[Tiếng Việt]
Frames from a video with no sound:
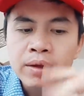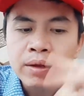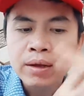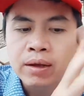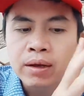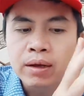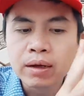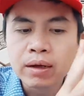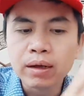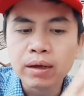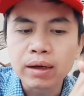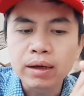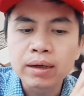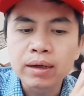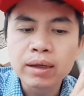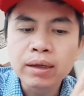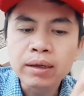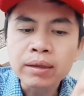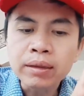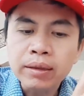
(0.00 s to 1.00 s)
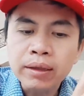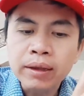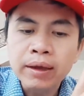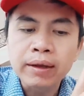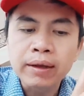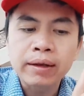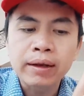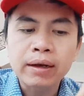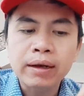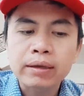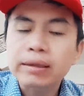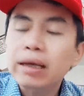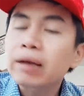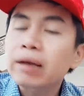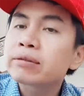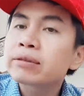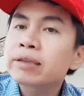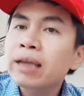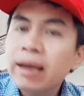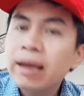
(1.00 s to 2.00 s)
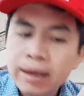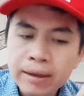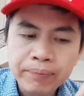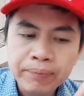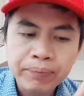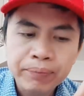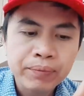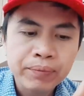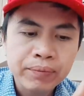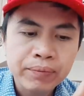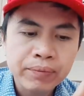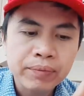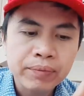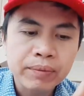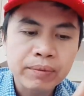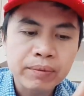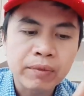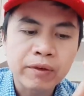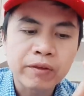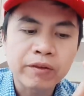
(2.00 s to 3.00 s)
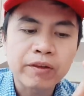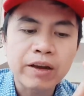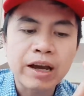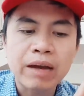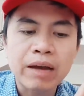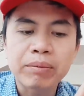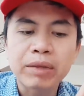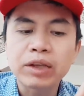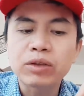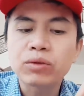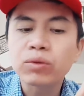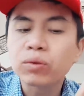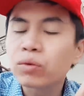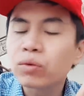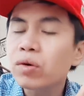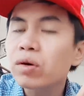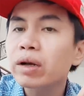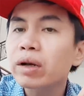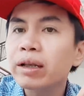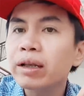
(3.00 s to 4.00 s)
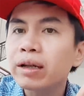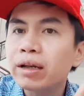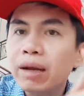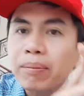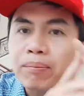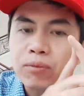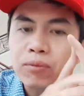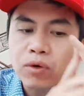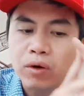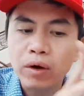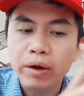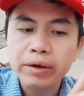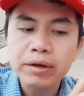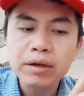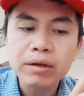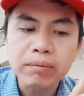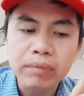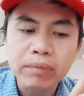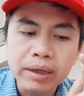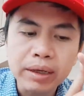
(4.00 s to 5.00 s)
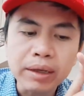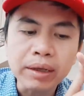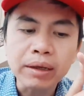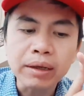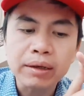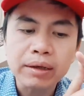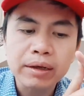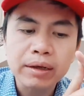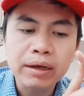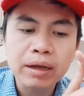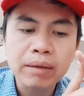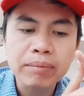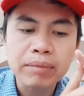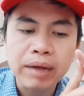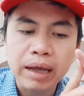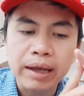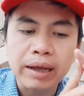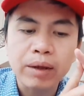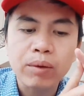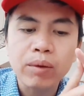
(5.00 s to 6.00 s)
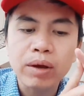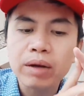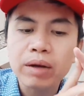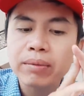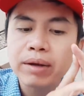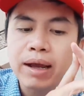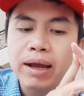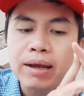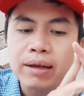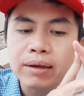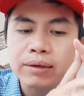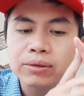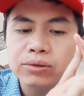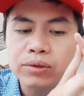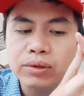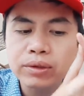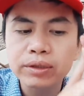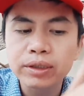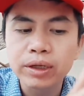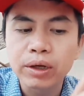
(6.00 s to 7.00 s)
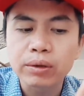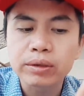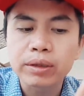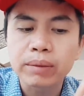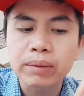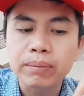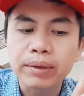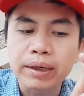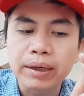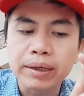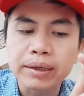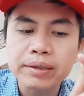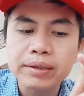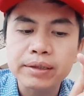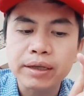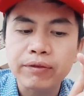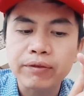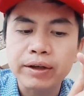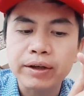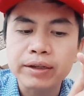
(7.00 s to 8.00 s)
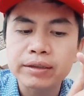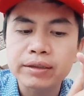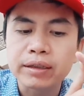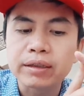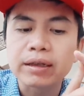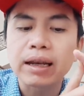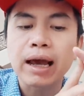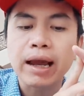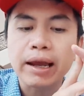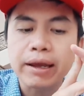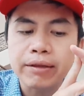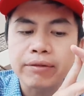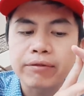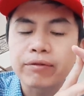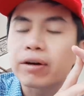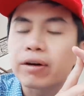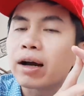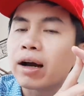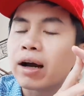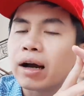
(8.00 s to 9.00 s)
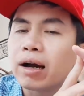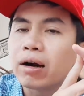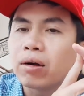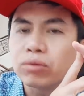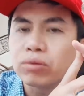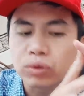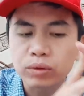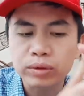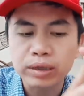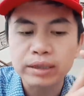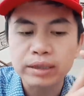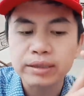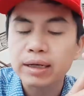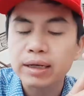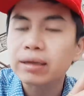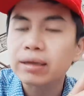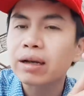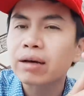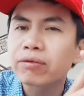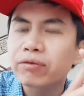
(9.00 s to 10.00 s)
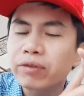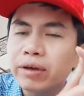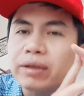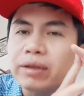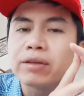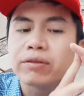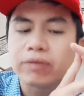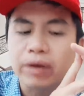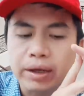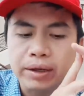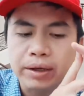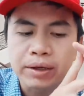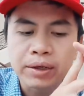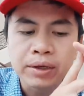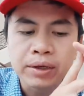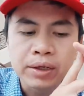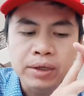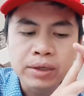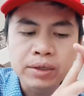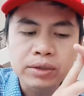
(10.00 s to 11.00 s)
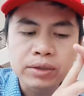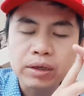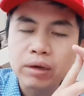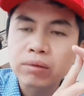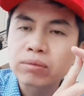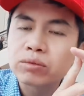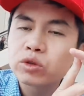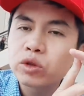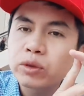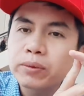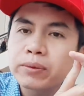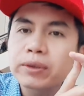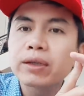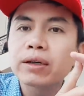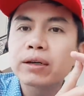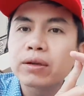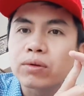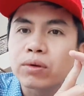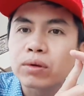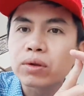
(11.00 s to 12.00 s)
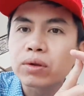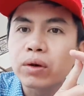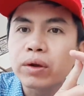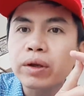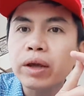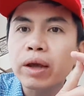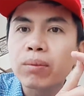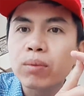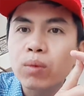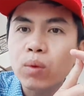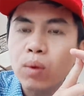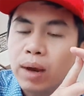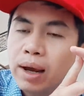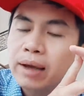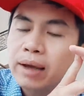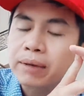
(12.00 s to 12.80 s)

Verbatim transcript: Lượng lớn tiền đã được tạo ra và bị Trung Quốc đánh cắp khỏi nước Mỹ năm này qua năm khác suốt nhiều thập kỷ sẽ phải dừng lại và ông chủ Nhà Trắng đã viết như vậy trong Twitter của tối ngày hôm qua